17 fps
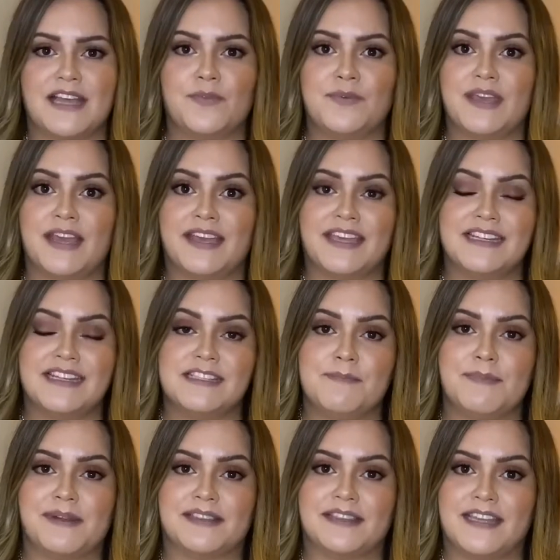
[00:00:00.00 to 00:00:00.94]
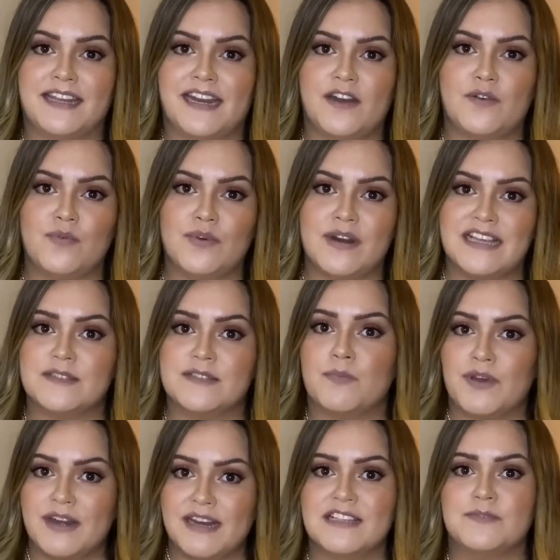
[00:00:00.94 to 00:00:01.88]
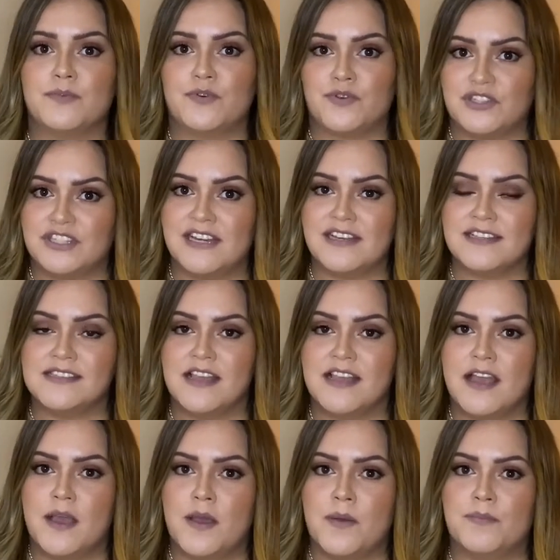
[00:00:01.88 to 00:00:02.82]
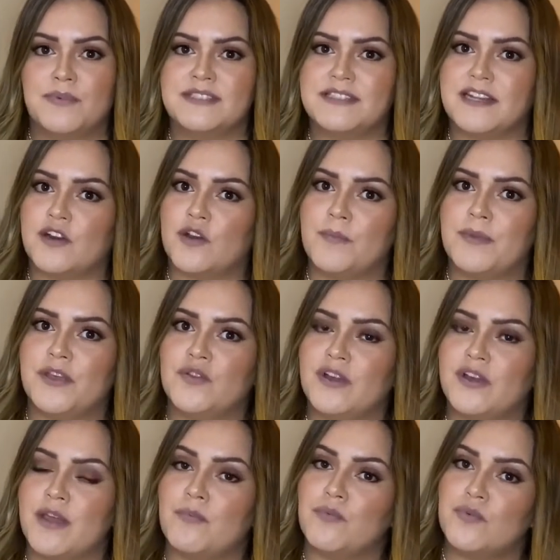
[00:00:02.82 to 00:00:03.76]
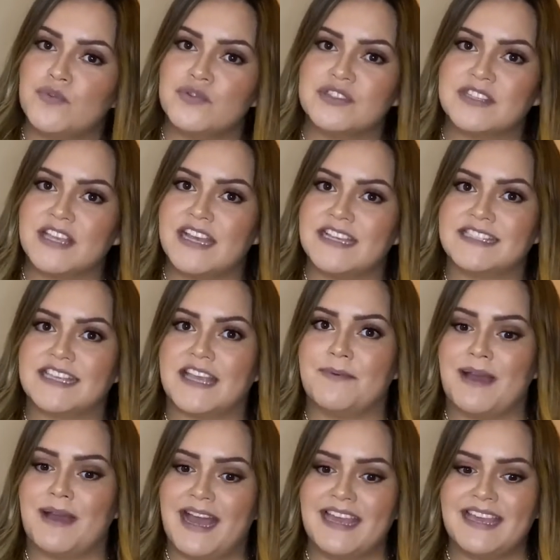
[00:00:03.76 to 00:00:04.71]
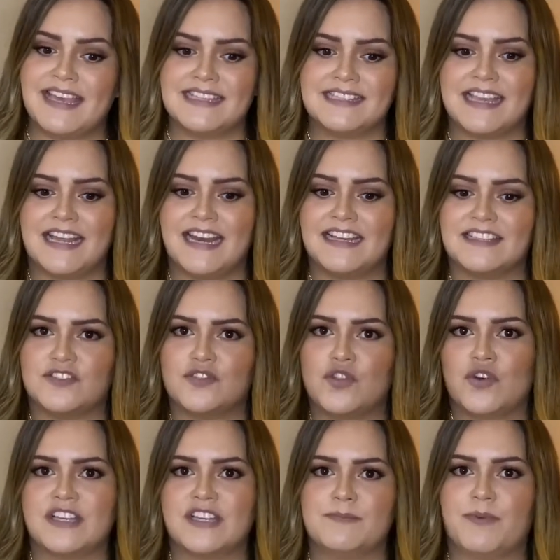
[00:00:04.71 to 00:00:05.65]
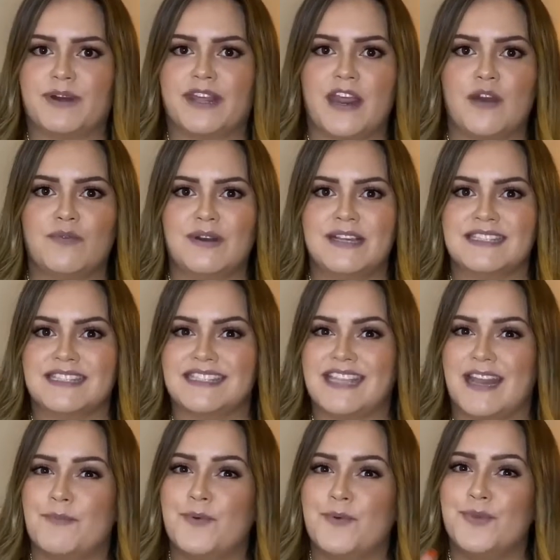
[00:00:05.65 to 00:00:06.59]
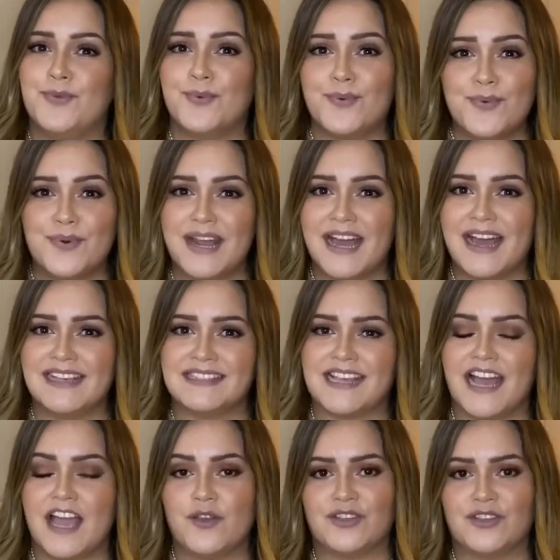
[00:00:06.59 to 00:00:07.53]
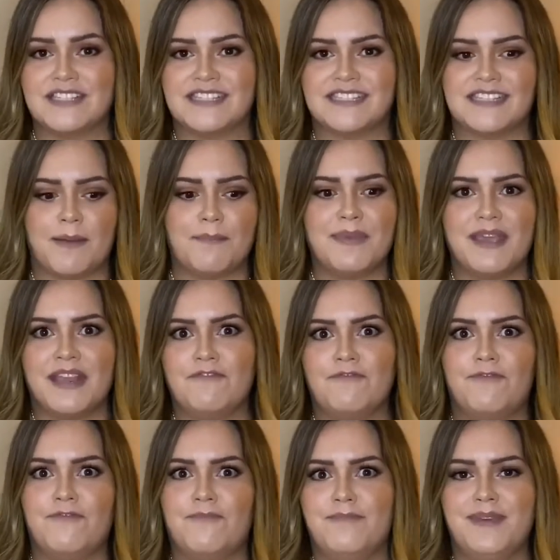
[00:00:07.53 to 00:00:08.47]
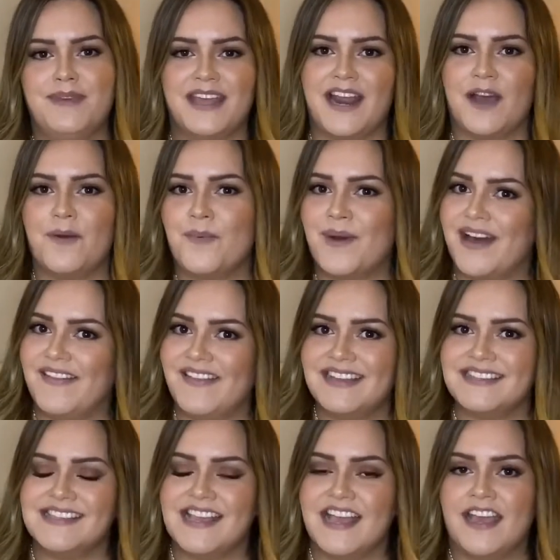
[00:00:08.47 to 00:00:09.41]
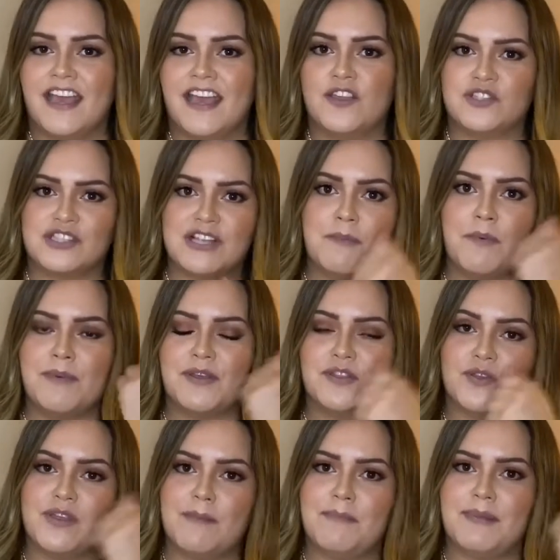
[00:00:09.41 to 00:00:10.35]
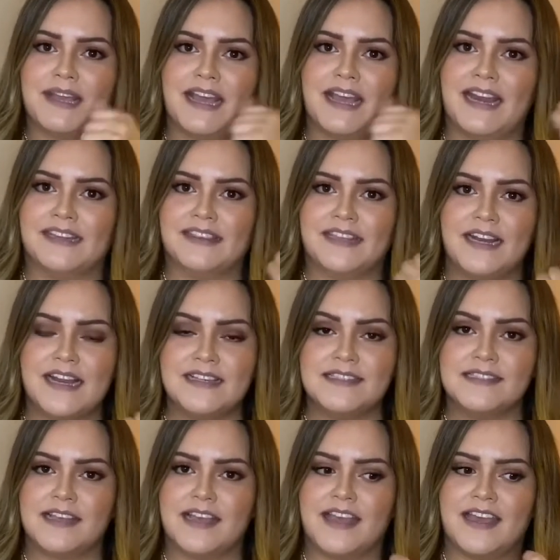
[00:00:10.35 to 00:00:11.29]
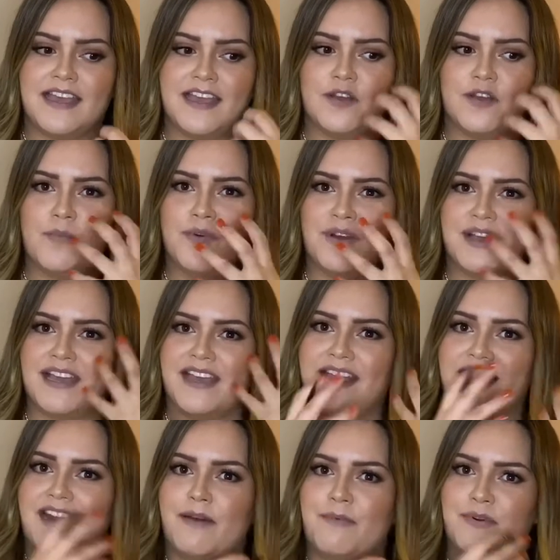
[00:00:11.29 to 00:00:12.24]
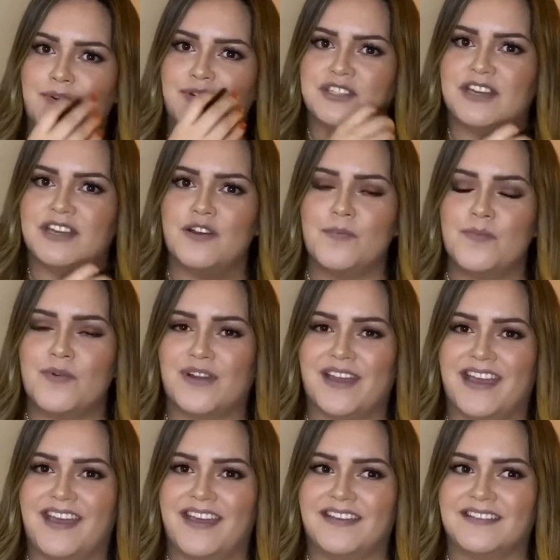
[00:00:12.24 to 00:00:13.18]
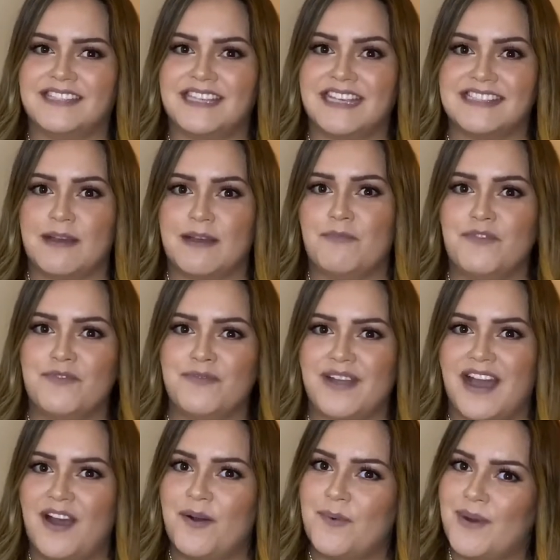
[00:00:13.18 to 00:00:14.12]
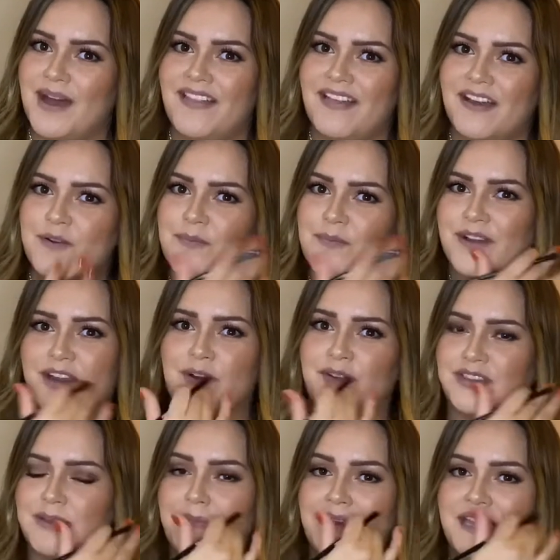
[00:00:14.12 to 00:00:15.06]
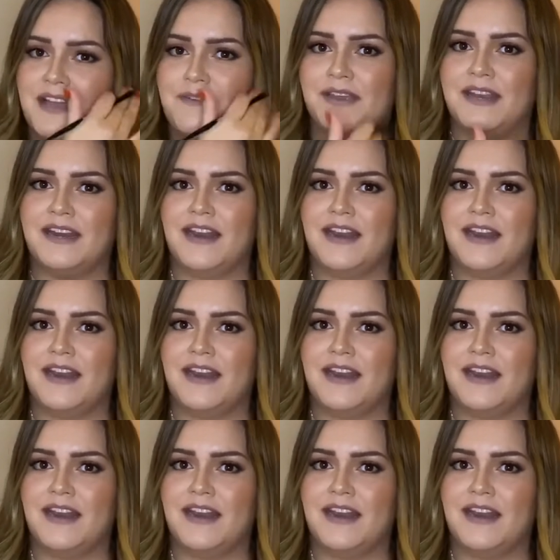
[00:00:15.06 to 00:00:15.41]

y ya quieres invertir en unas buenas brochas, pues te recomiendo que busques, que vayas, que las toques, porque hay algunas que están muy duras, hay otras que están bien, bien aguadas. Entonces al momento de aplicártelas, eh, como que la brocha, como que si está muy aguada, como que no te aplica bien